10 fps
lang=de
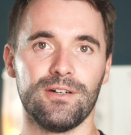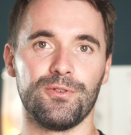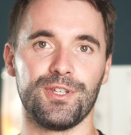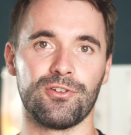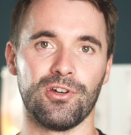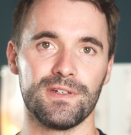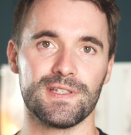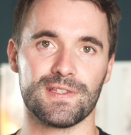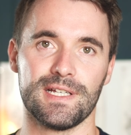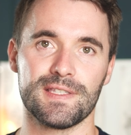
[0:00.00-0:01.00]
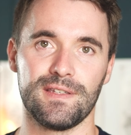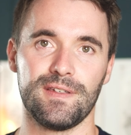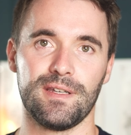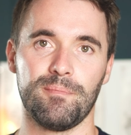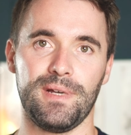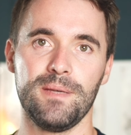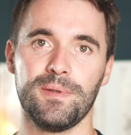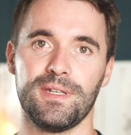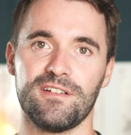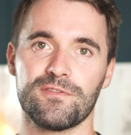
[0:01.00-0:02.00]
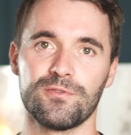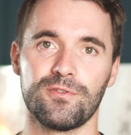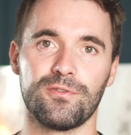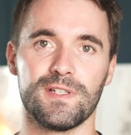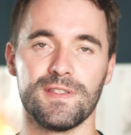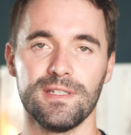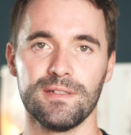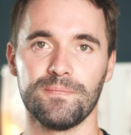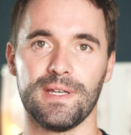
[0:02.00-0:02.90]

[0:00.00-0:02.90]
und ihr könnt das Ganze dann bei Bedarf synchronisieren,